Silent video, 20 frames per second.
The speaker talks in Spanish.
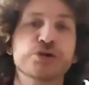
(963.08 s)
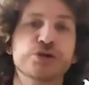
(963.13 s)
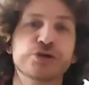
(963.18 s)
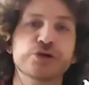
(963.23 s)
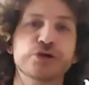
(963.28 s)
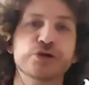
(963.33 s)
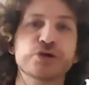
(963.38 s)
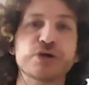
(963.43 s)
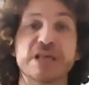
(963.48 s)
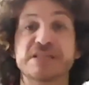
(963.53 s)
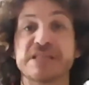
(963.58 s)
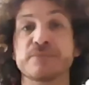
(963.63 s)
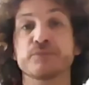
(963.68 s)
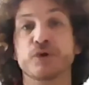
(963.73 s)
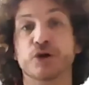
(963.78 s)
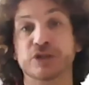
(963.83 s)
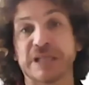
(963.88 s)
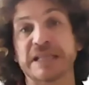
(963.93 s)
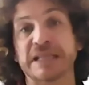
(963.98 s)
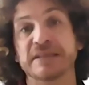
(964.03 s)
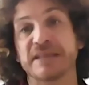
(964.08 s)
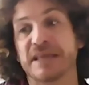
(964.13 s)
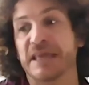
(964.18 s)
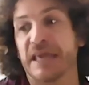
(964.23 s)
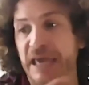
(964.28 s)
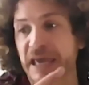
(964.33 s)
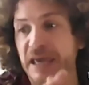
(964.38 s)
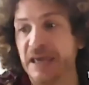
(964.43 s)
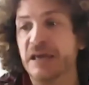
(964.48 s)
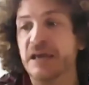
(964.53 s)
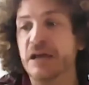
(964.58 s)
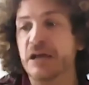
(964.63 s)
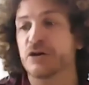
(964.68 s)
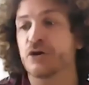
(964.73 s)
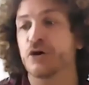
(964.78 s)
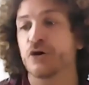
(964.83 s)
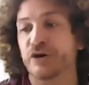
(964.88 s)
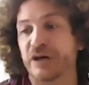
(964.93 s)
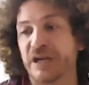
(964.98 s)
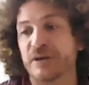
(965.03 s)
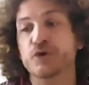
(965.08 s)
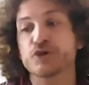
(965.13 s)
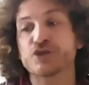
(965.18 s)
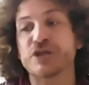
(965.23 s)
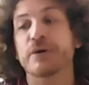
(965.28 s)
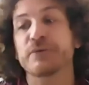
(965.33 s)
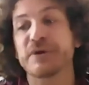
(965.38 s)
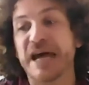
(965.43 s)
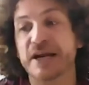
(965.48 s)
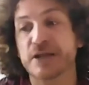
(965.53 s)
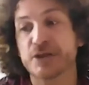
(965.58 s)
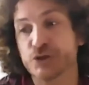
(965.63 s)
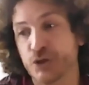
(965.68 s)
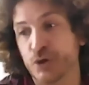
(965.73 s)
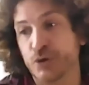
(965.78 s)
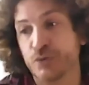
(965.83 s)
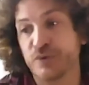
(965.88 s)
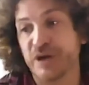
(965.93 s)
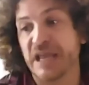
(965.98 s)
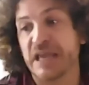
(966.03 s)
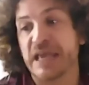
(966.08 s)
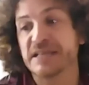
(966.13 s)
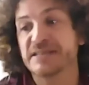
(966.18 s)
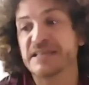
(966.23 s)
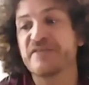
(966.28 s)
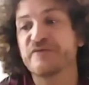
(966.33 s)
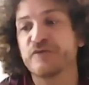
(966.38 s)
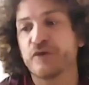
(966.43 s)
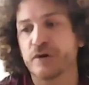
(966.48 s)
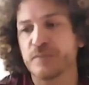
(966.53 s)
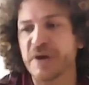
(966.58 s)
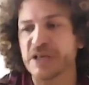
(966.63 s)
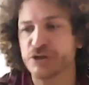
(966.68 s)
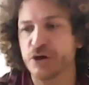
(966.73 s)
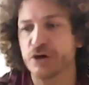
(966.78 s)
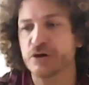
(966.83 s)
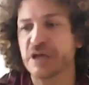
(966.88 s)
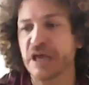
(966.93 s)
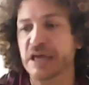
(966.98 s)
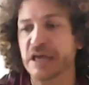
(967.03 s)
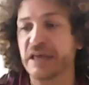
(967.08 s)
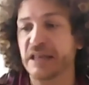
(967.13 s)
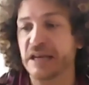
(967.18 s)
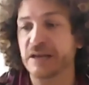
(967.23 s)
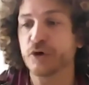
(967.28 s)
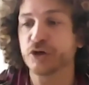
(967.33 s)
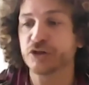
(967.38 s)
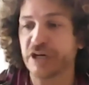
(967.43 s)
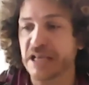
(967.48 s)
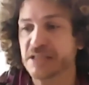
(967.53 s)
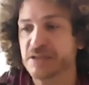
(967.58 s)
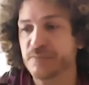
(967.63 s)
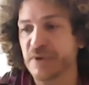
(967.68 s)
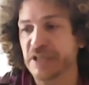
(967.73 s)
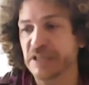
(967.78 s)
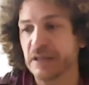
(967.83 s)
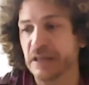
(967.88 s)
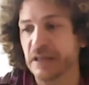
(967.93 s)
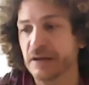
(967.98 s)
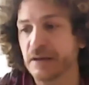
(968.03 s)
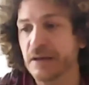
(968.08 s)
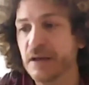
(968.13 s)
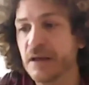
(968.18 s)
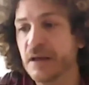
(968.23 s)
¿no? es importante que logremos hablar sobre esa información que queremos transmitir.